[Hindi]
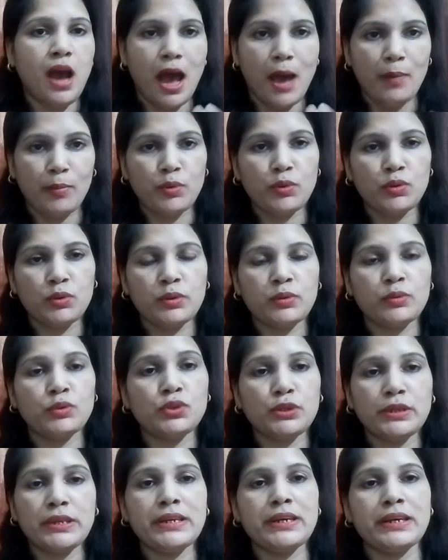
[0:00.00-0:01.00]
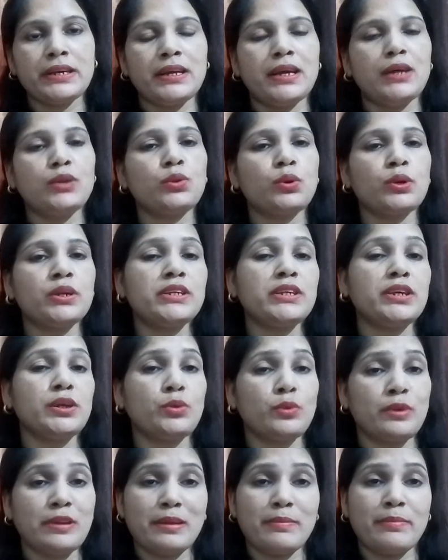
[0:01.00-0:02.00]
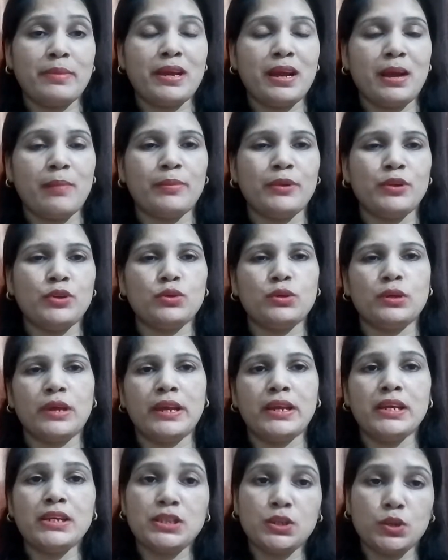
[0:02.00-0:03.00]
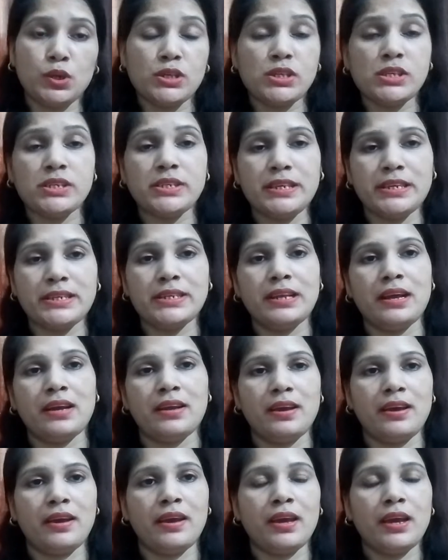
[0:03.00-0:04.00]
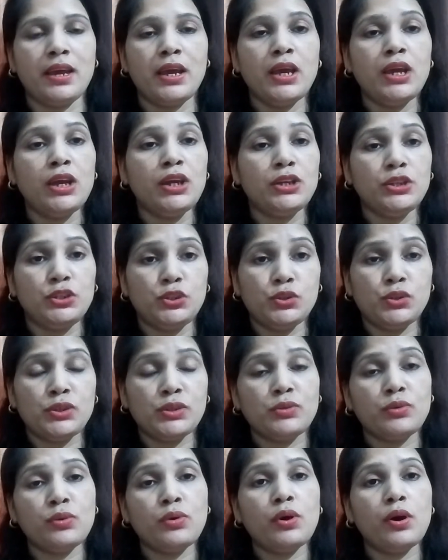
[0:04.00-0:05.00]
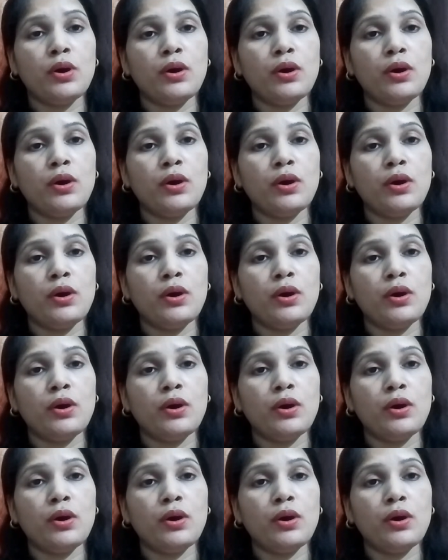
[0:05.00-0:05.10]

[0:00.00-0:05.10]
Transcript: आपको कुछ नहीं करना है थोड़ी सी रूटीन में अपनी जो है ना थोड़ा सा चेंज लाना है जिसको